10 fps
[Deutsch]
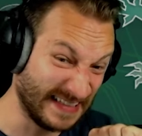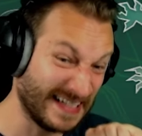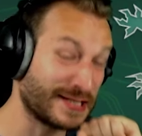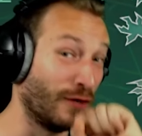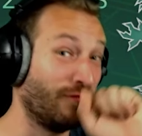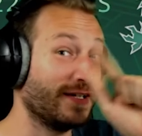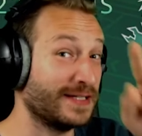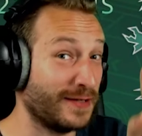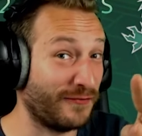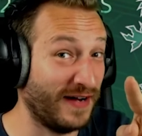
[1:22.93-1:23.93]
an, dann ist
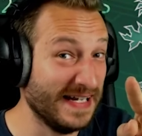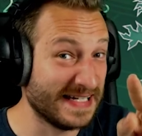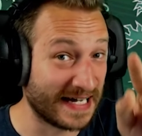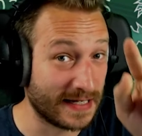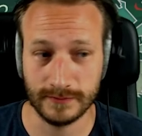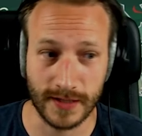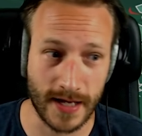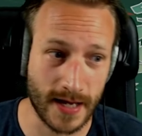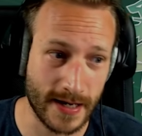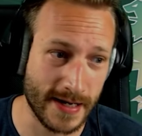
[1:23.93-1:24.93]
hoffentlich ein neuer Fall da.
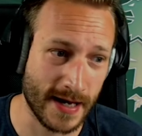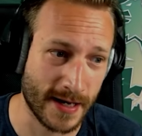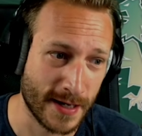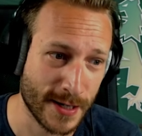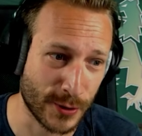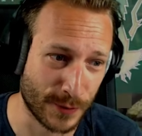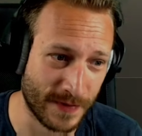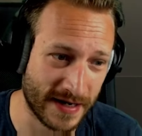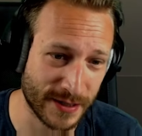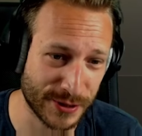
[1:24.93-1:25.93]
Ah ja, guck mal einer,